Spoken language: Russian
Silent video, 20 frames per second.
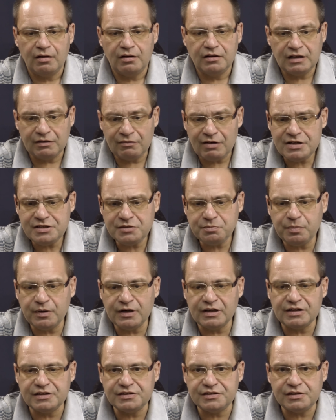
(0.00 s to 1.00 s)
Давайте
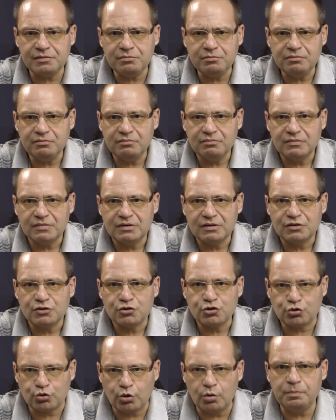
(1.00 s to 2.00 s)
поглядим,
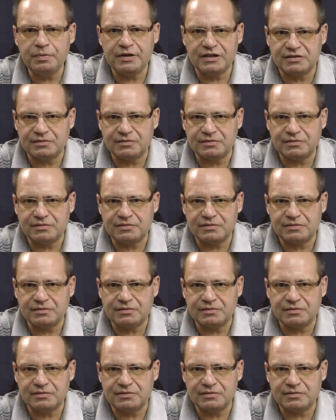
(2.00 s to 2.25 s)
что